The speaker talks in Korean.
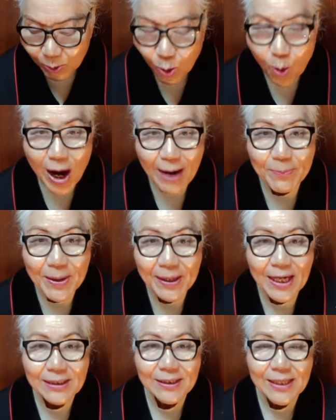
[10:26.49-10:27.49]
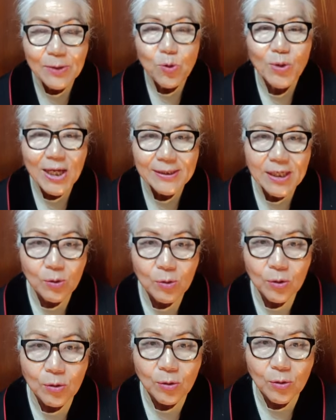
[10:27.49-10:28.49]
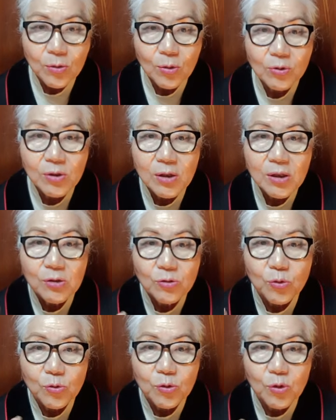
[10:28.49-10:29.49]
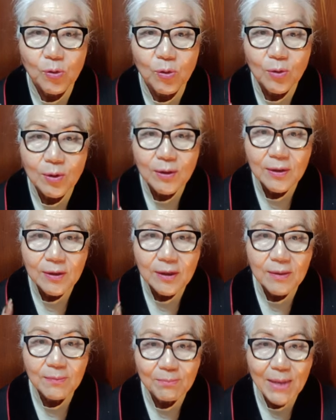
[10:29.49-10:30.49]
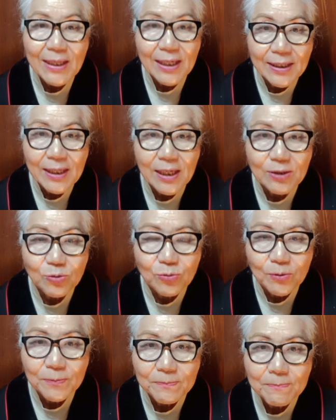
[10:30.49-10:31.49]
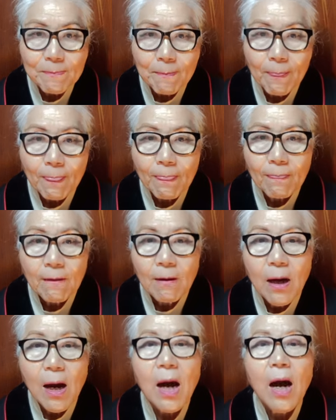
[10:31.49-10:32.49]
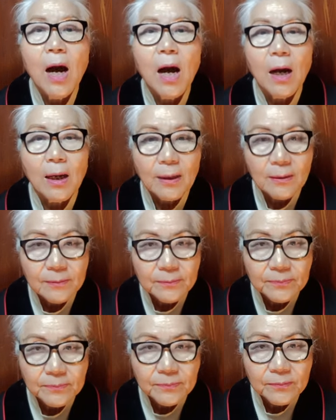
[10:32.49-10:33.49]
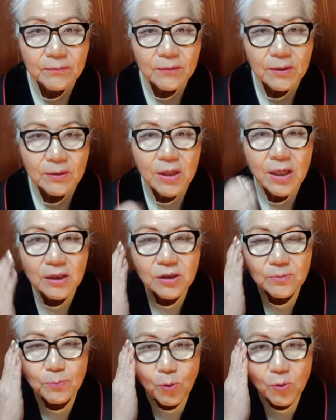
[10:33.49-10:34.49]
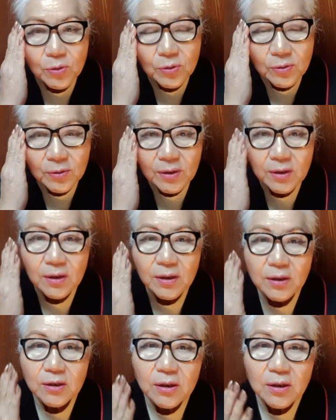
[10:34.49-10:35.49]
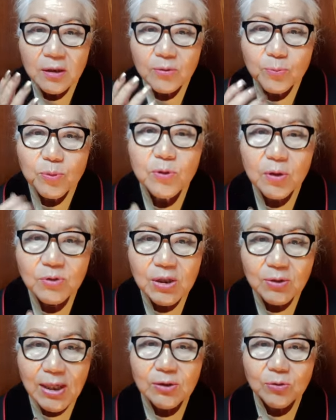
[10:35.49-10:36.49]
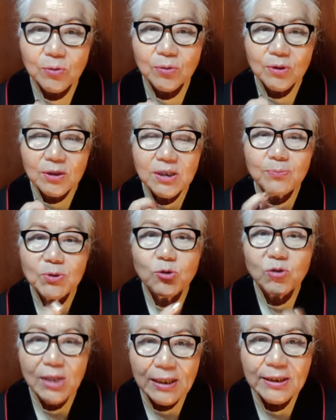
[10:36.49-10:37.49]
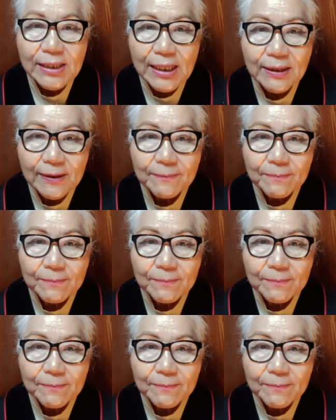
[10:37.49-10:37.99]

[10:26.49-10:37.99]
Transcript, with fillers: 코 앞에까지 내려오게 하세요 그러고 떨리는 소리로 예, 말하게 해가지고 아 내가 지금 본 것은 부끄러운 일도 아니고 신비주의도 아니다